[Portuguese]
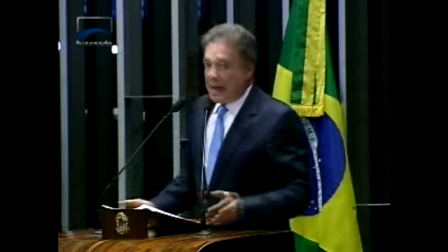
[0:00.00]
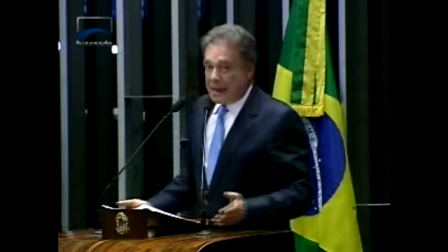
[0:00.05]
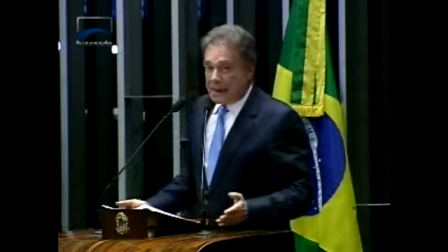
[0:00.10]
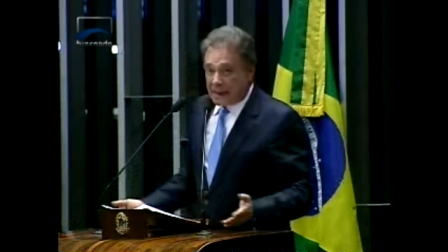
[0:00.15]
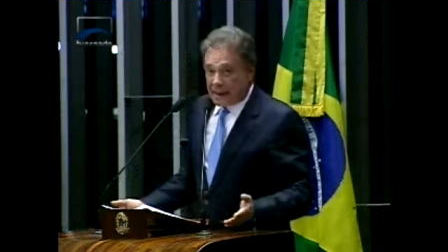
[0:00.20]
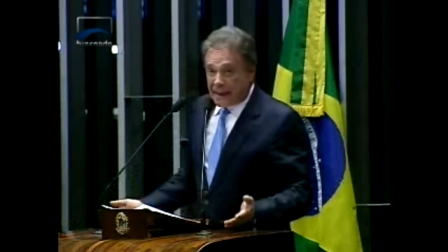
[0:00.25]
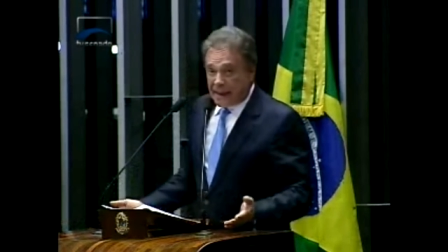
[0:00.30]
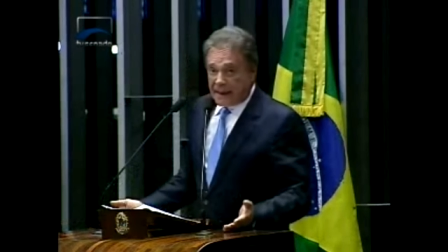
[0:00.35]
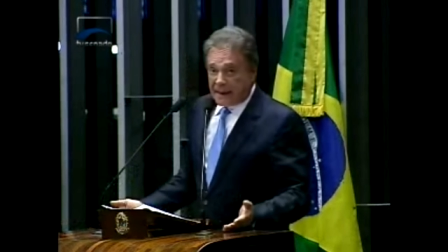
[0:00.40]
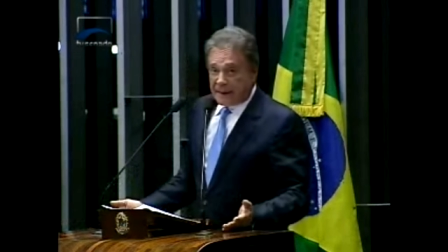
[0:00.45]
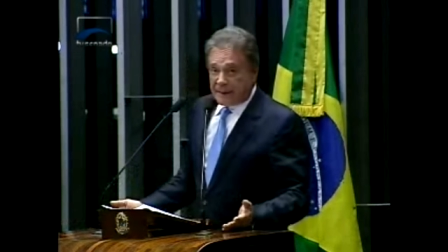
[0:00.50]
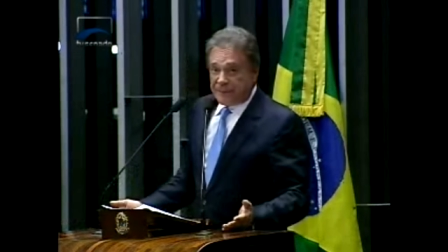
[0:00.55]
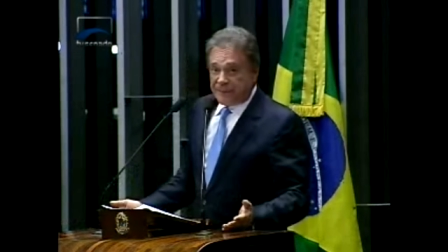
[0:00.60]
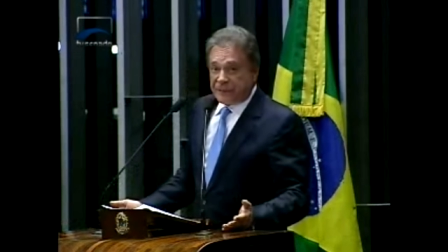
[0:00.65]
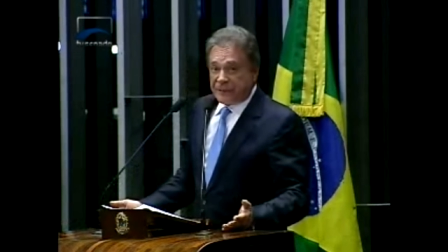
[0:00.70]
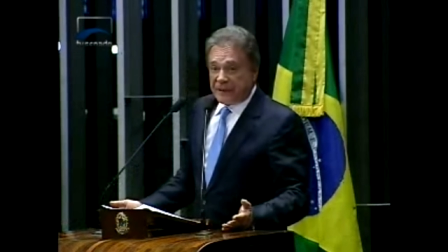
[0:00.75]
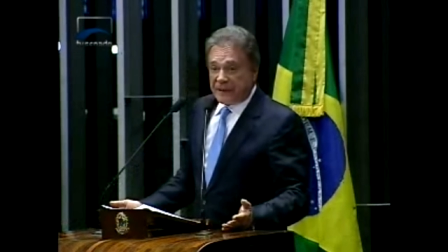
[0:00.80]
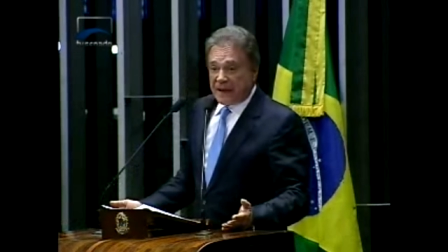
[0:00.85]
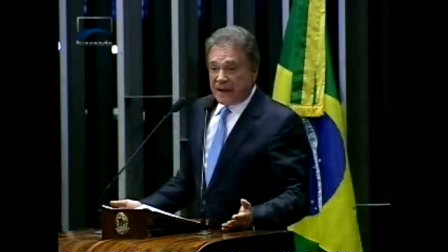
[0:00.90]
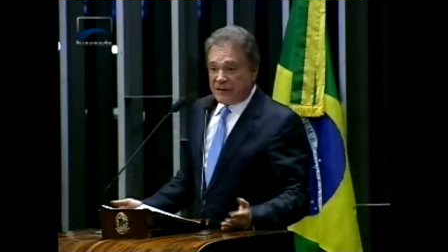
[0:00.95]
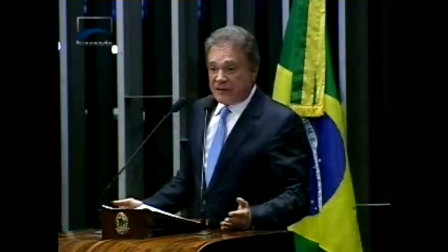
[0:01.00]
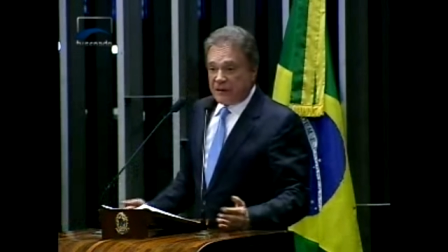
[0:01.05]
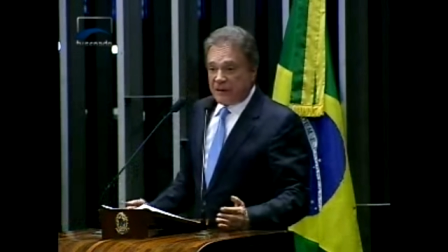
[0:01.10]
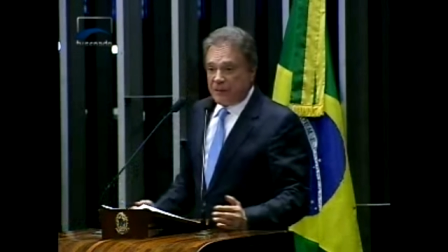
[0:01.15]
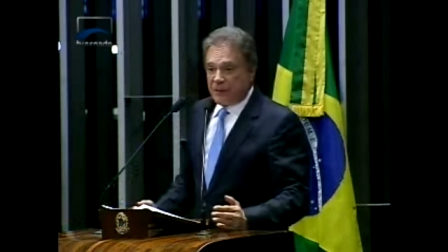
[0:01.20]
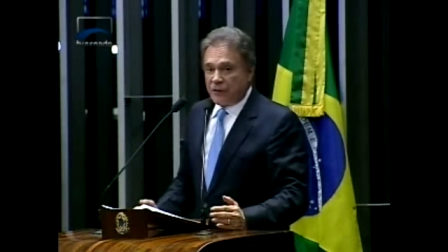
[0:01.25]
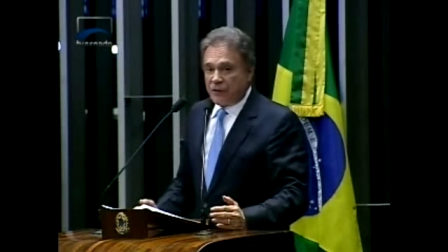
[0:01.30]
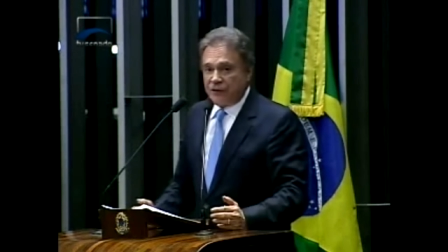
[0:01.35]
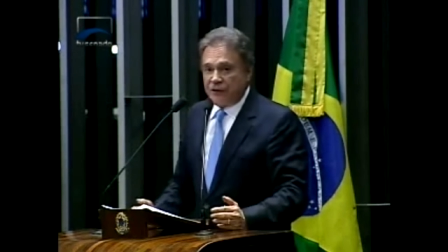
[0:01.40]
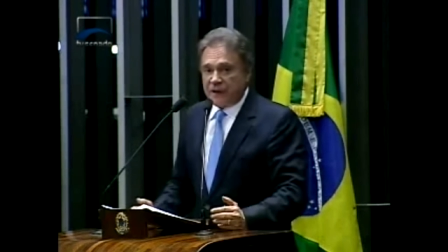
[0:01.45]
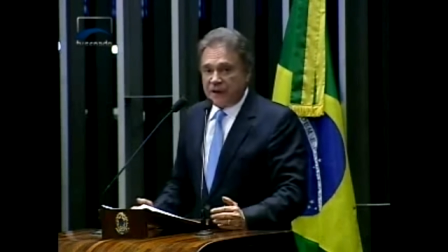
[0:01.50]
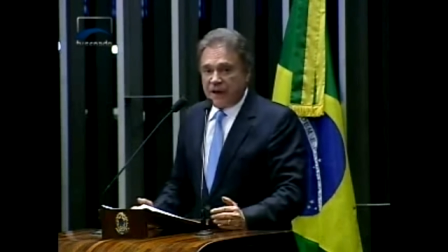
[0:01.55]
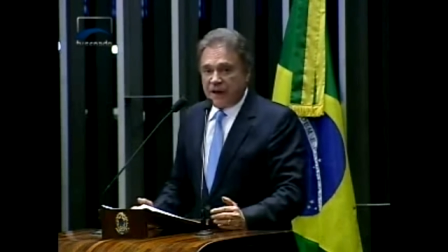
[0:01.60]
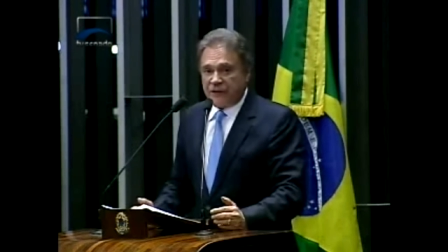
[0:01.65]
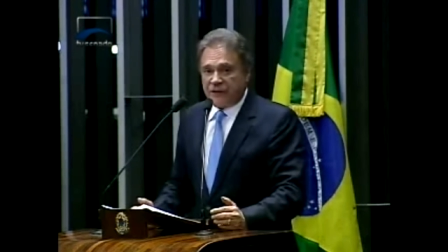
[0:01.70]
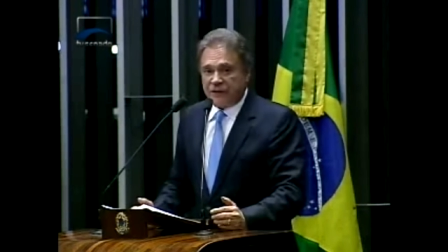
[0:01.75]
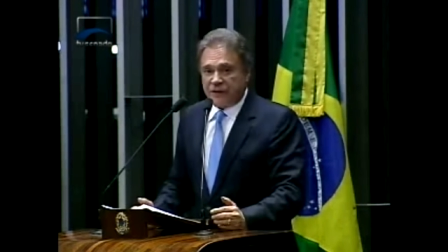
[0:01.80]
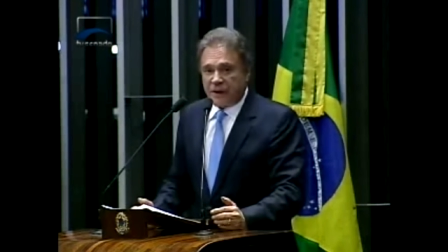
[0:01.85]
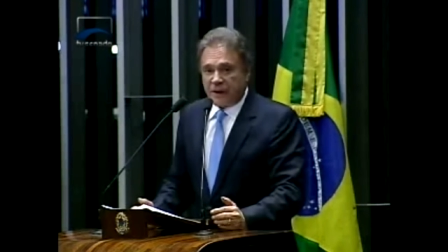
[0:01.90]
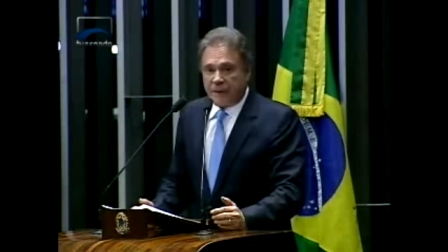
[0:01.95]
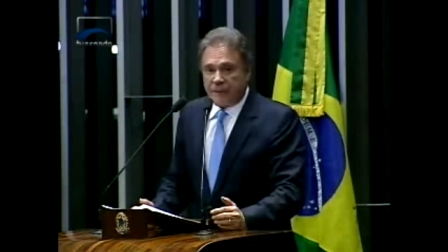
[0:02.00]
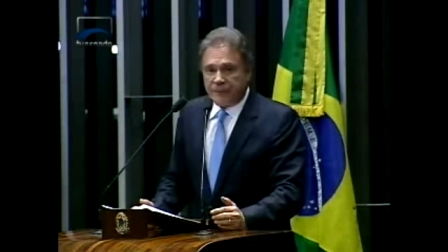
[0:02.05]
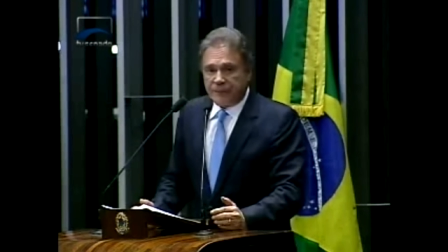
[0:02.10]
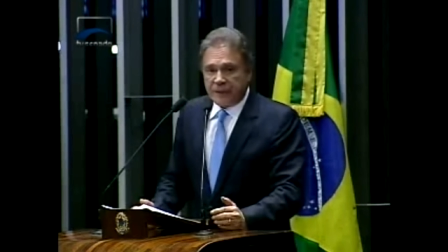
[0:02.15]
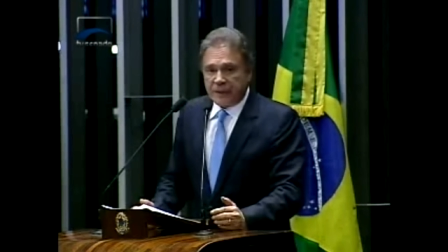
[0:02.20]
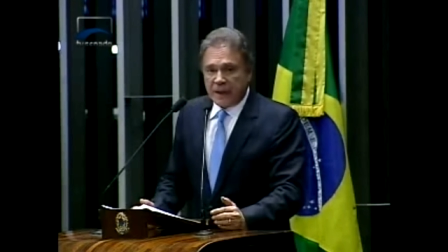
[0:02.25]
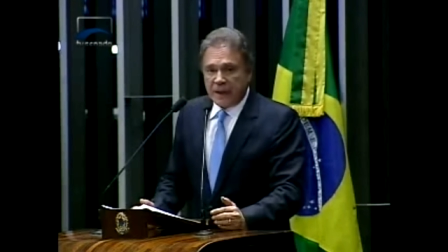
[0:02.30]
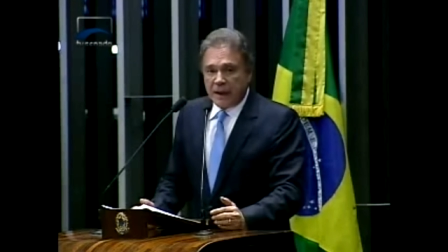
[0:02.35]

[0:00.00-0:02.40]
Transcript: Além desta providência,